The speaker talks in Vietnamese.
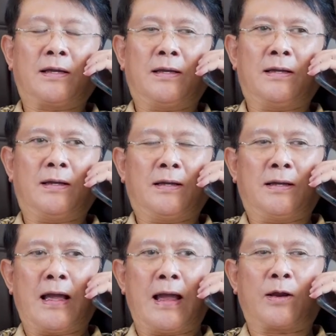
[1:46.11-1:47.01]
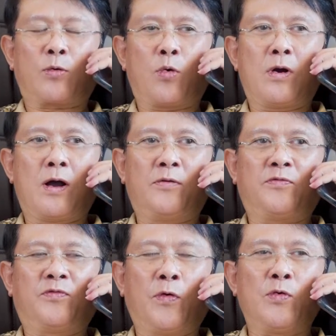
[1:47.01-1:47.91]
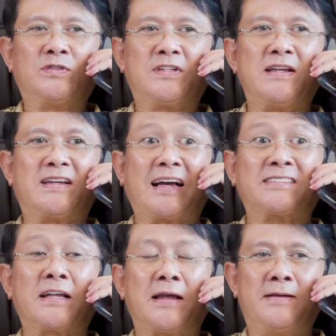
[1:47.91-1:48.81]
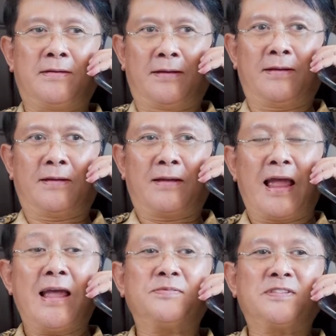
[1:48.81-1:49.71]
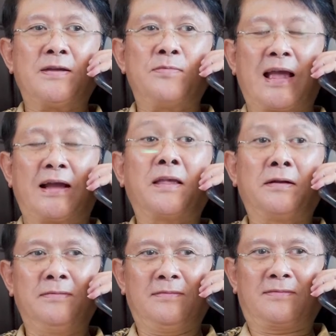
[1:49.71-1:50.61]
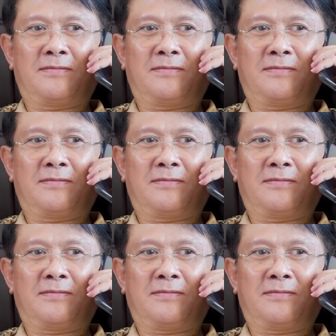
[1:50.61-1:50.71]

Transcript: cái à, hàng của Fuji Kashi FG 1009